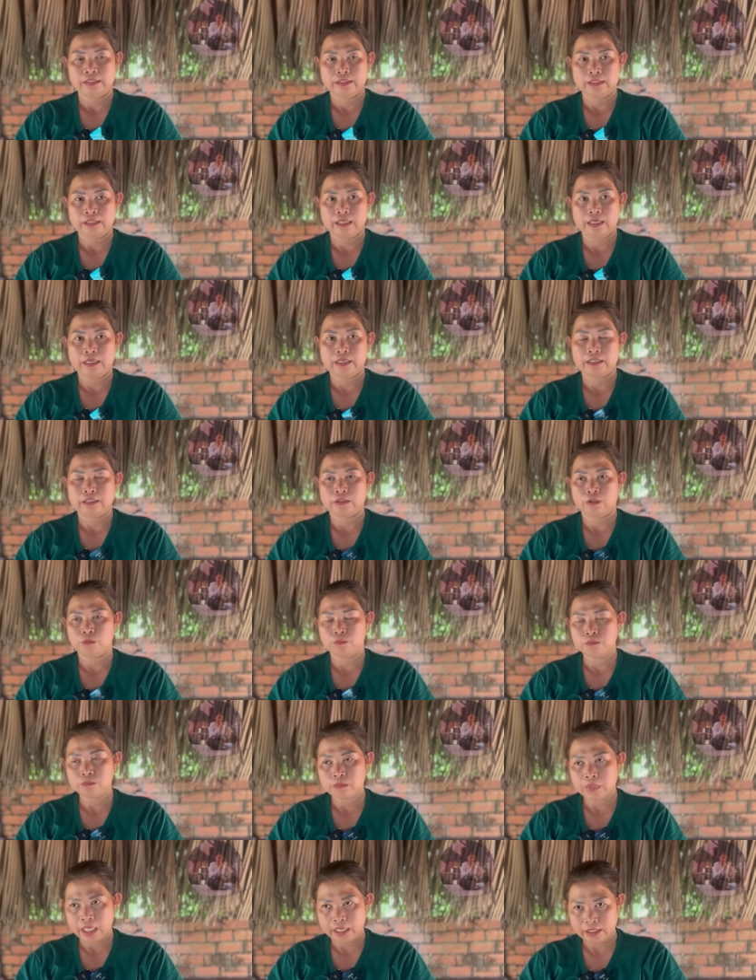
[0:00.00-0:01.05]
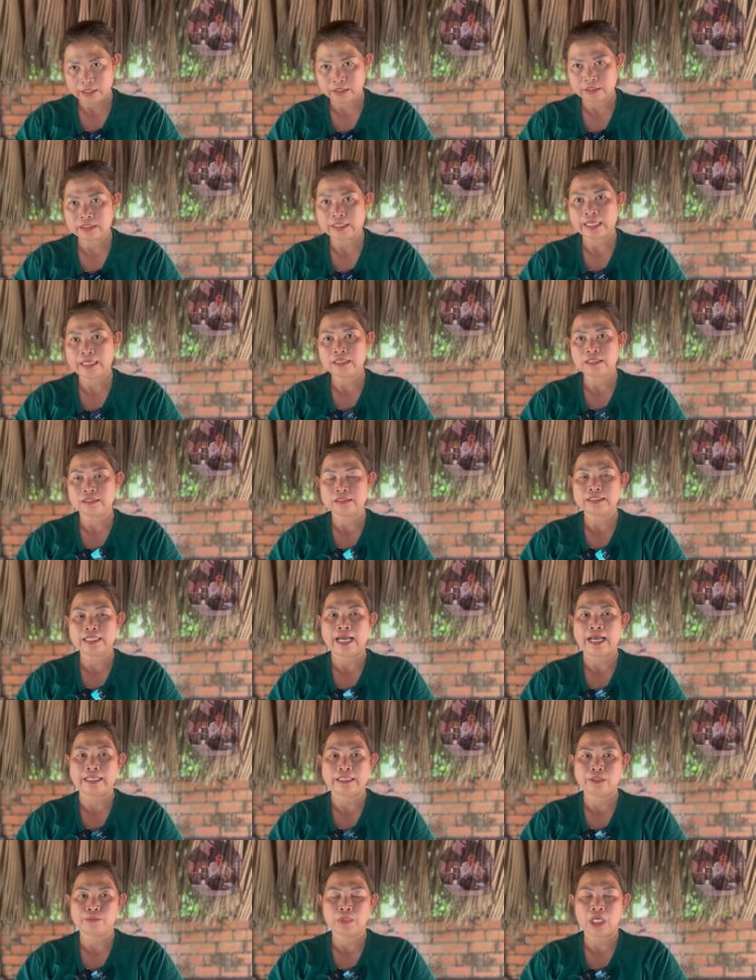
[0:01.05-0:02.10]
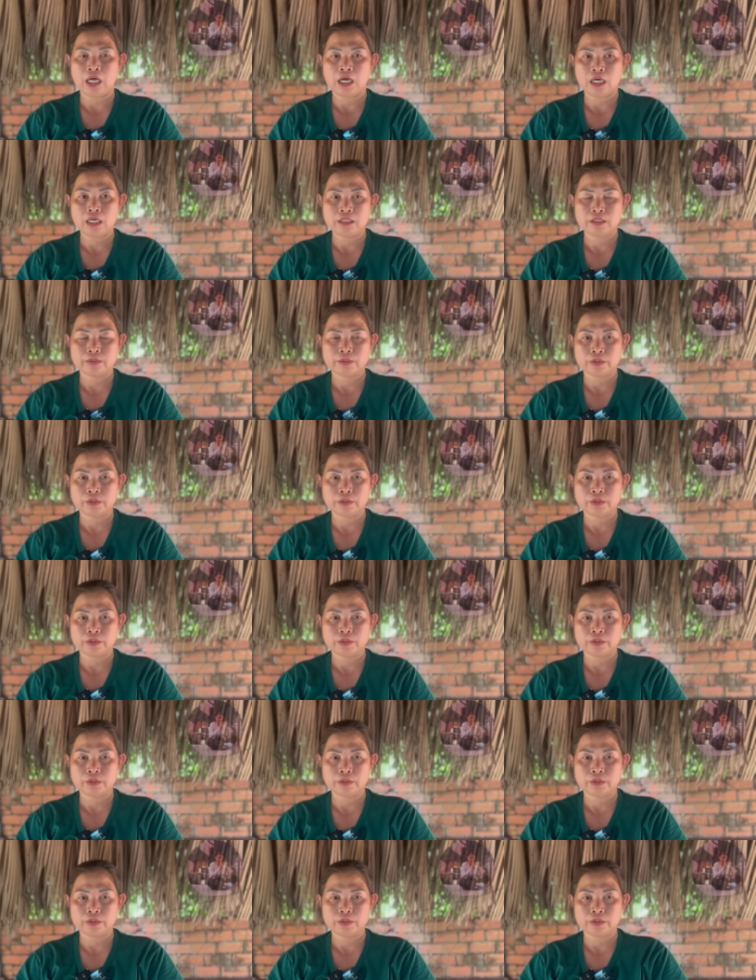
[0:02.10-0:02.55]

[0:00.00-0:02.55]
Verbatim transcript: à, cũng à, nửa chánh nửa tà trong đó